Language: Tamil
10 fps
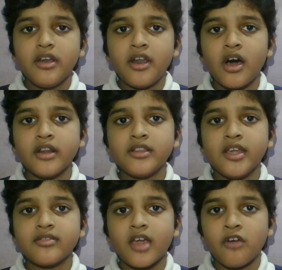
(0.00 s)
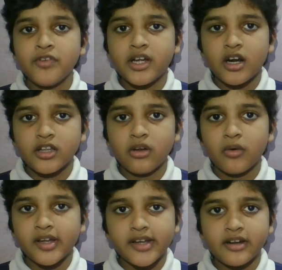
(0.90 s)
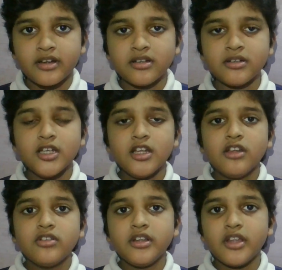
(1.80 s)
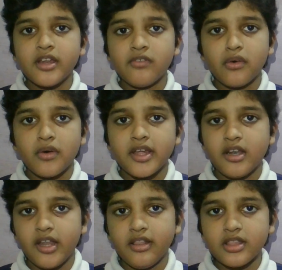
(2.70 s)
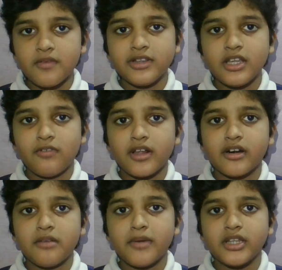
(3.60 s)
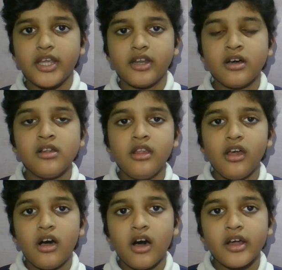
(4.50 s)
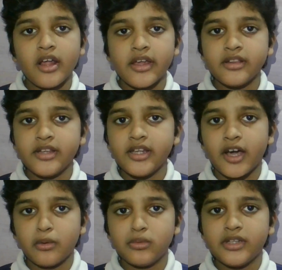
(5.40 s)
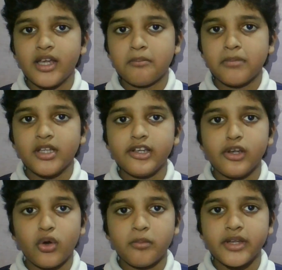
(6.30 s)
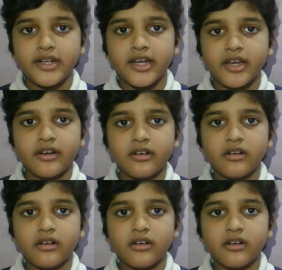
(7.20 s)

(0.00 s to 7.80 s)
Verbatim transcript: நார்த் ஈஸ்ட் ஆஃப்ரிக்காவில் தான் லொக்கேட் ஆயிருக்கு ஸோ இந்த ரிவருடைய லென்த் வந்து எவ்வளோ இருக்குன்னு பார்த்தீங்கன்னா ஆறாயிரத்தி அறுநூத்தி ஐம்பது கிலோமீட்டர்